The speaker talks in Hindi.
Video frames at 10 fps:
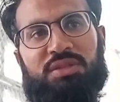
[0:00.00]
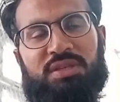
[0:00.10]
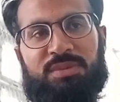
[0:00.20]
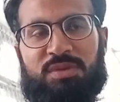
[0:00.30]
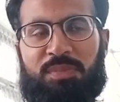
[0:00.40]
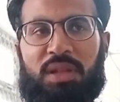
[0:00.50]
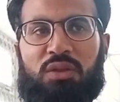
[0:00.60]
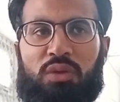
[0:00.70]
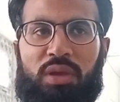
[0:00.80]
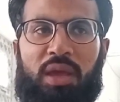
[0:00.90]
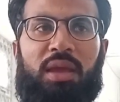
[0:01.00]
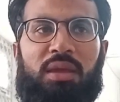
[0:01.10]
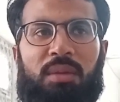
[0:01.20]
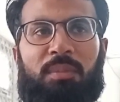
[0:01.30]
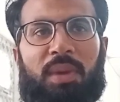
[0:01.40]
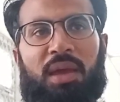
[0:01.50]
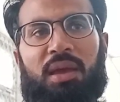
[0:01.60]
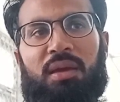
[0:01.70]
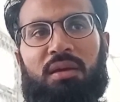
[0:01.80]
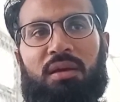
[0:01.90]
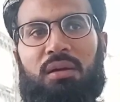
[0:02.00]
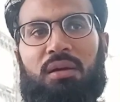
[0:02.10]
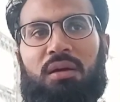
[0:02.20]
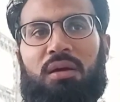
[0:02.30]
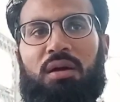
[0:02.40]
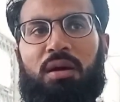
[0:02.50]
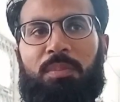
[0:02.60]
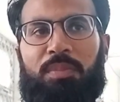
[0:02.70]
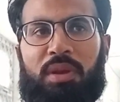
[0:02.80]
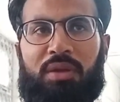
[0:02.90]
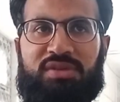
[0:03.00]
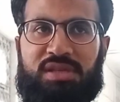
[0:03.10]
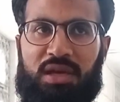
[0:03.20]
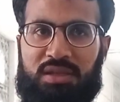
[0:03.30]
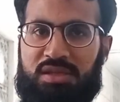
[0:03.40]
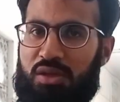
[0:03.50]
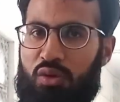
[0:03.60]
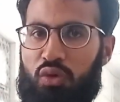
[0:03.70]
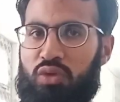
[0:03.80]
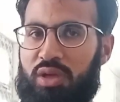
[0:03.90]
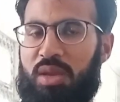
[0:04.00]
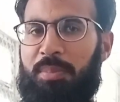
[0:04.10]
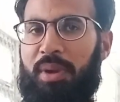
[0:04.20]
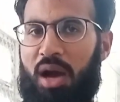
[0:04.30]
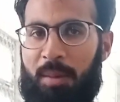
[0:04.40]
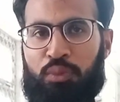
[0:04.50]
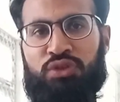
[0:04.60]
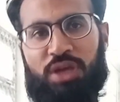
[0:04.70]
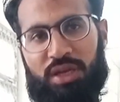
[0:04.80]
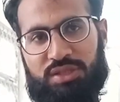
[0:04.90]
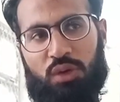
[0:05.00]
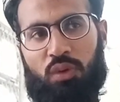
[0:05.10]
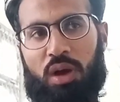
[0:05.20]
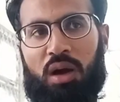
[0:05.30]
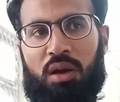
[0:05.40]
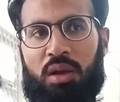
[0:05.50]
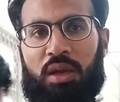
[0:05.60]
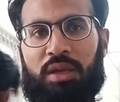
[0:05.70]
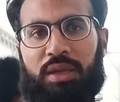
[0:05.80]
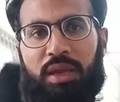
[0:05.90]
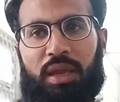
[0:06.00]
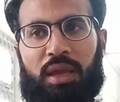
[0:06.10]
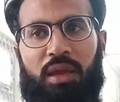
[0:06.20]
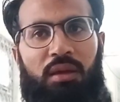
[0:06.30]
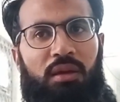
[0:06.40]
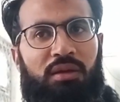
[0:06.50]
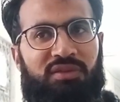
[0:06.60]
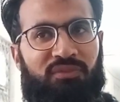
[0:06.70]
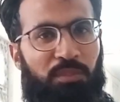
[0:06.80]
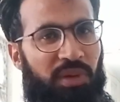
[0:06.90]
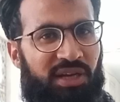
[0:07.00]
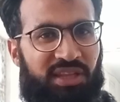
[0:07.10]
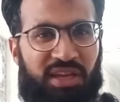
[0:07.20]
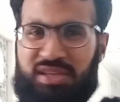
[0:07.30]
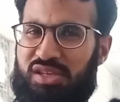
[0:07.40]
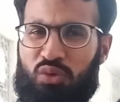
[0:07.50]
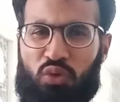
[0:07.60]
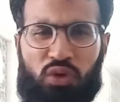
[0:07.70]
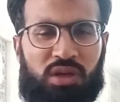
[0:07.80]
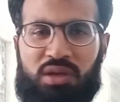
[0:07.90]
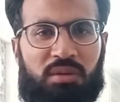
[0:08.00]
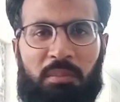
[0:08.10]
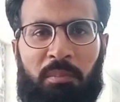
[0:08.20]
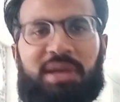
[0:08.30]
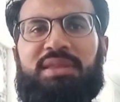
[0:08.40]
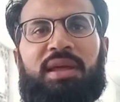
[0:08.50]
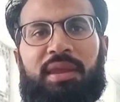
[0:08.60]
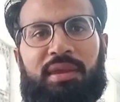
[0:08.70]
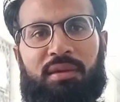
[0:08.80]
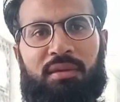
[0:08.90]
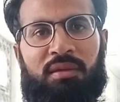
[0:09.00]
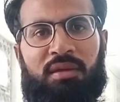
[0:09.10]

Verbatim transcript: जी सबसे पहले तो ये है कि मैं आ, अपने वसात से लोगों के पैगाम पहुंचाना चाहूँगा कि ब्लड देने से कोई मरता नहीं है